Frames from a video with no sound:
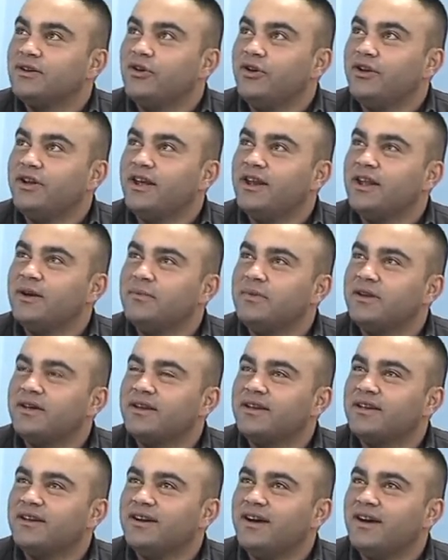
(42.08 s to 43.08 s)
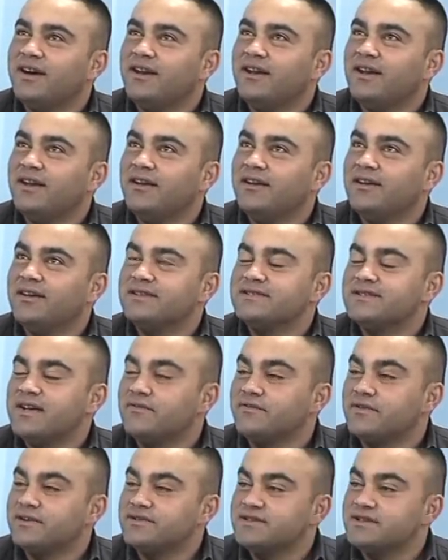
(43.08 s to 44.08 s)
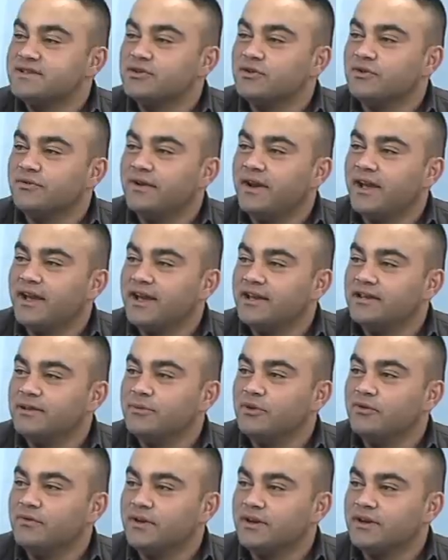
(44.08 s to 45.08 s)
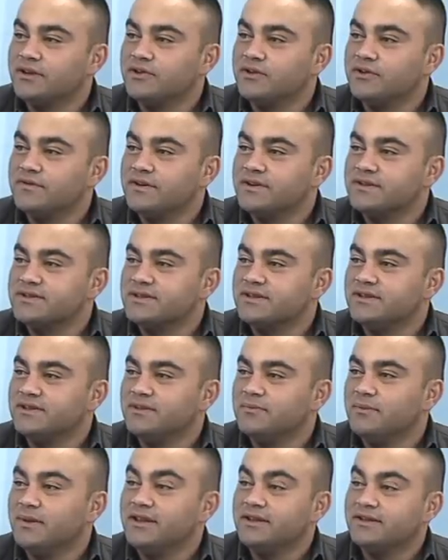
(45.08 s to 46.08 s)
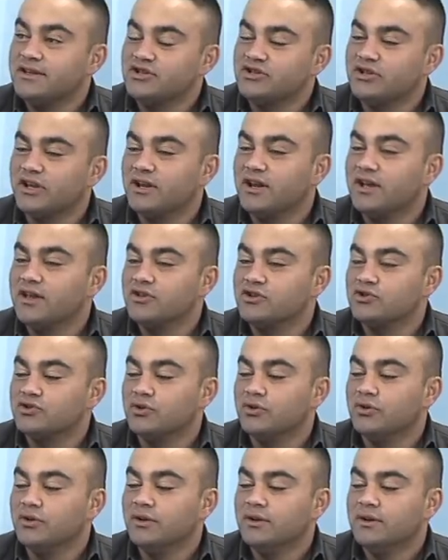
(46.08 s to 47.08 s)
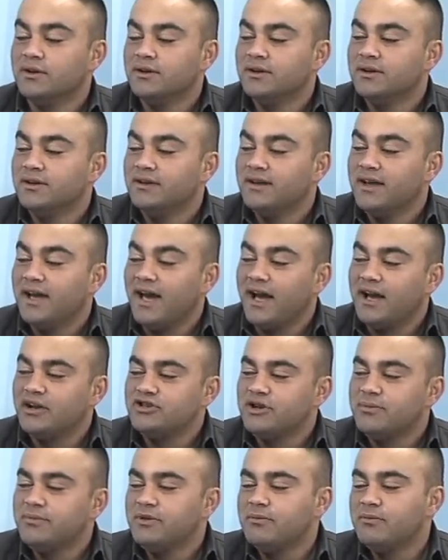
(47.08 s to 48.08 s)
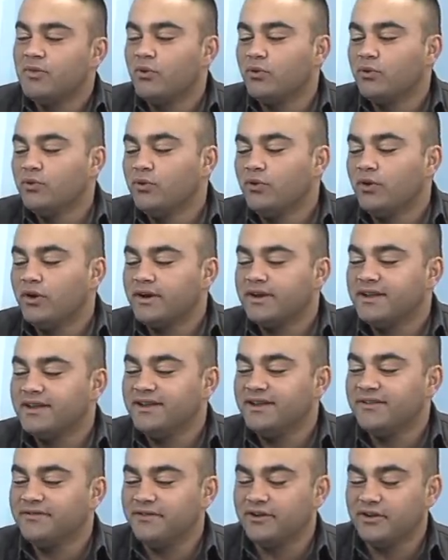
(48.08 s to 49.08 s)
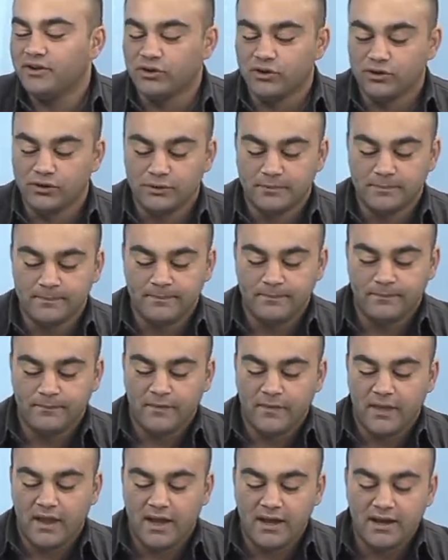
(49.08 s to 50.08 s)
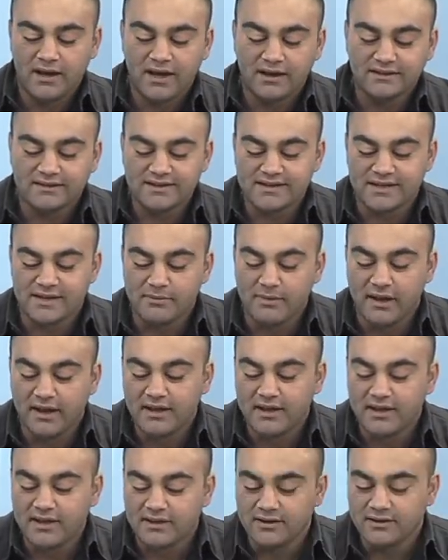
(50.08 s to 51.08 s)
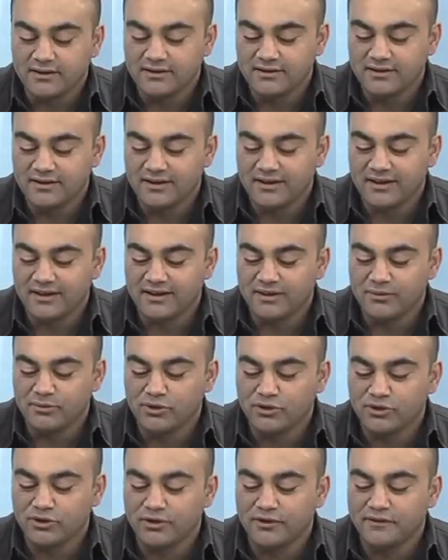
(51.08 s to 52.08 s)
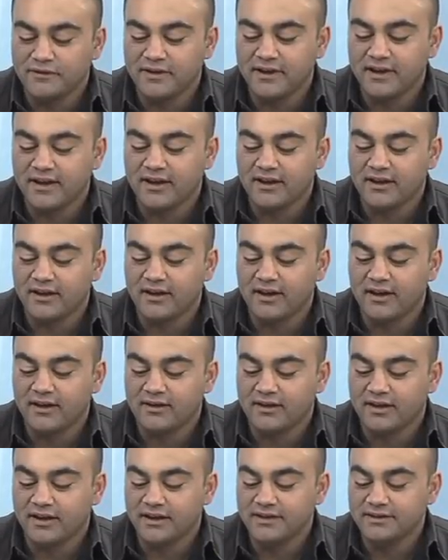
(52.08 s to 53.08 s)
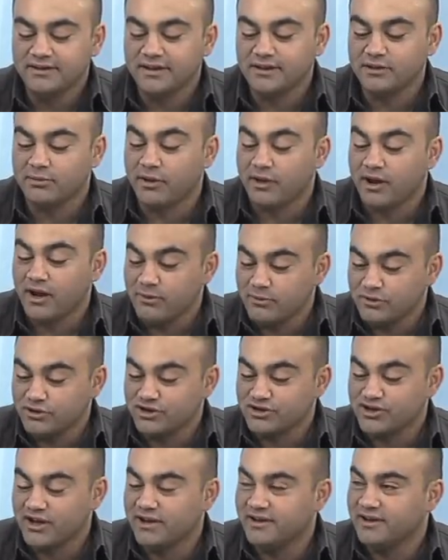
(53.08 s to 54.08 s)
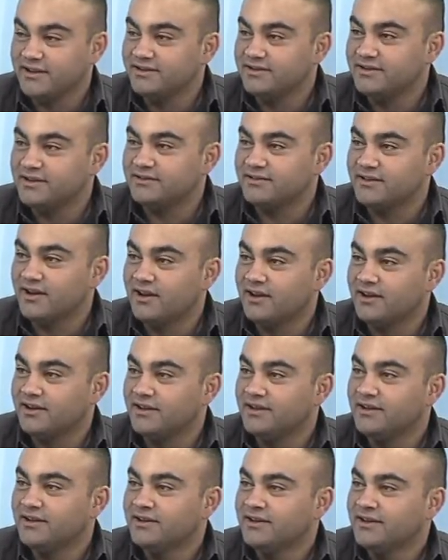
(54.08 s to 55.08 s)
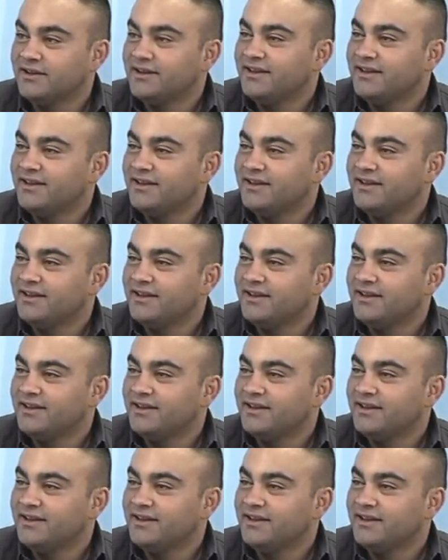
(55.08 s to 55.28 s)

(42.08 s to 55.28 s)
رحنا على أمريكا على سان فرانسيسكو في الأكاديمي أوف أرت يونيفرسيتي بديت أشتغل هذا الشغل عجبني موضوع كيف إنه أي لقطة سينمائية آه، بيدخل فيها عدة برامج عشان أنت تطلعي